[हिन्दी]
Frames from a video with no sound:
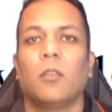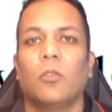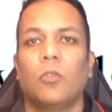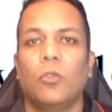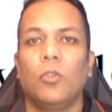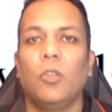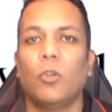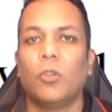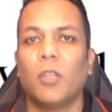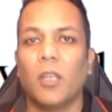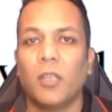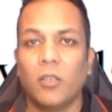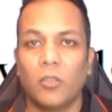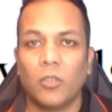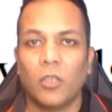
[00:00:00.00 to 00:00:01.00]
तो ये होता है
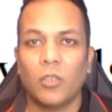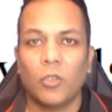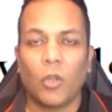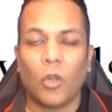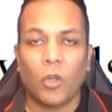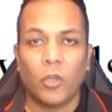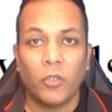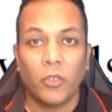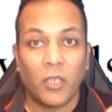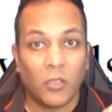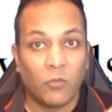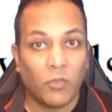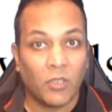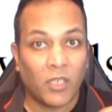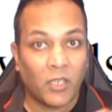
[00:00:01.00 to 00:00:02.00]
रिटर्न ऑन
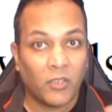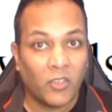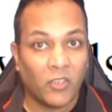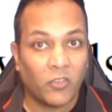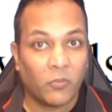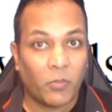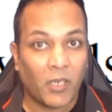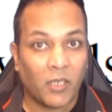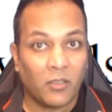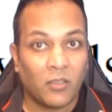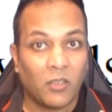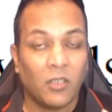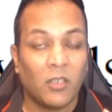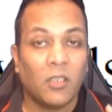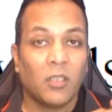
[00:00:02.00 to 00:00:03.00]
एडवर्टाइजिंग स्पेंड
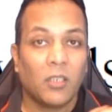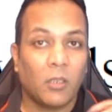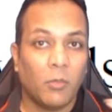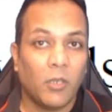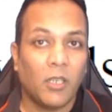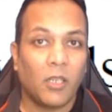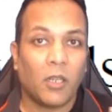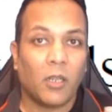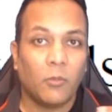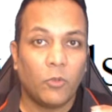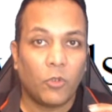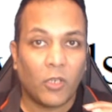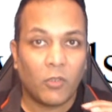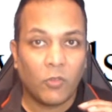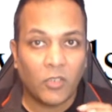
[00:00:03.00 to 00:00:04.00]
कि भाई आप
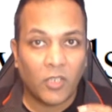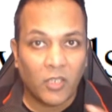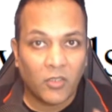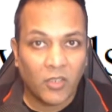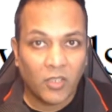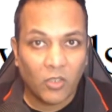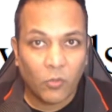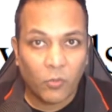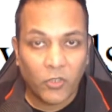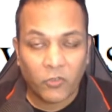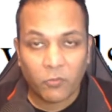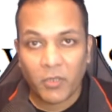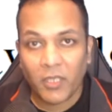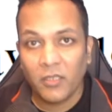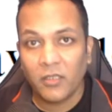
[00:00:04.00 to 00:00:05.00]
जो एडवर्टाइजिंग के ऊपर
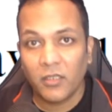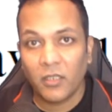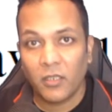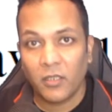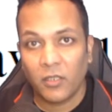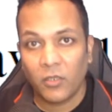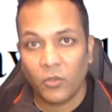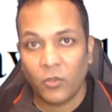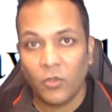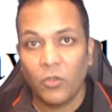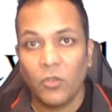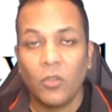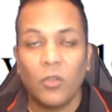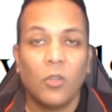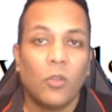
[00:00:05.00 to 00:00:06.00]
स्पेंड कर रहे हो
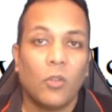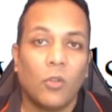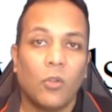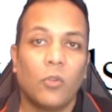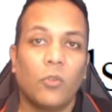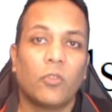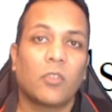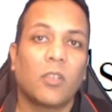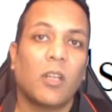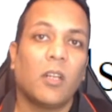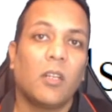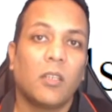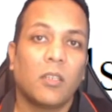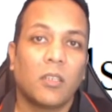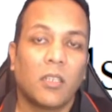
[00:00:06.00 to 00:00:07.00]
उसका
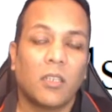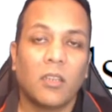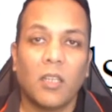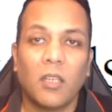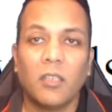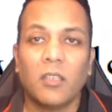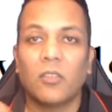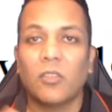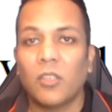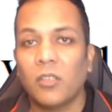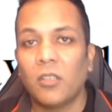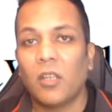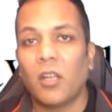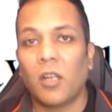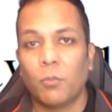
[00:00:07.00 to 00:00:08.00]
कितना
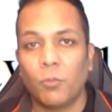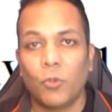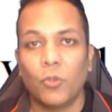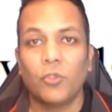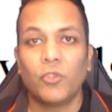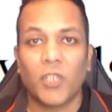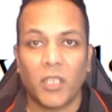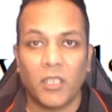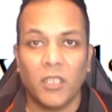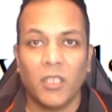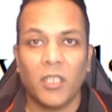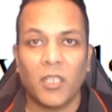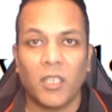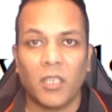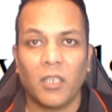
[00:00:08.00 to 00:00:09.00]
रिटर्न आपको चाहिए
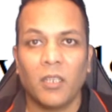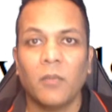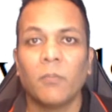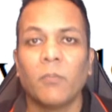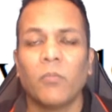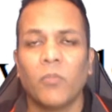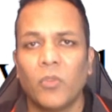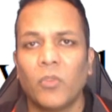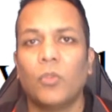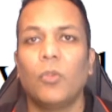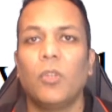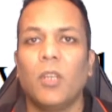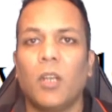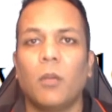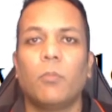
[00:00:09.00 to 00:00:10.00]
है तो
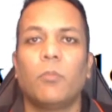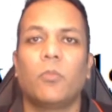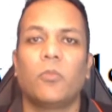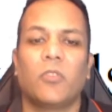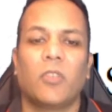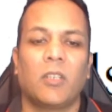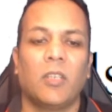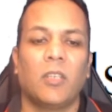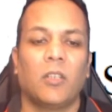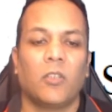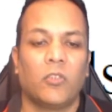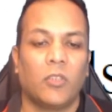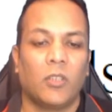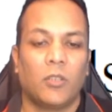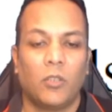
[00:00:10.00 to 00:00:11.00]
ये आप सेटिंग कर
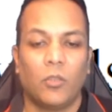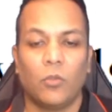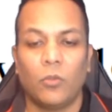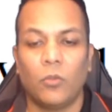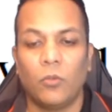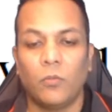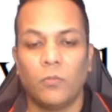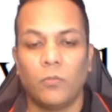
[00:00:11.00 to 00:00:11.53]
सकते हो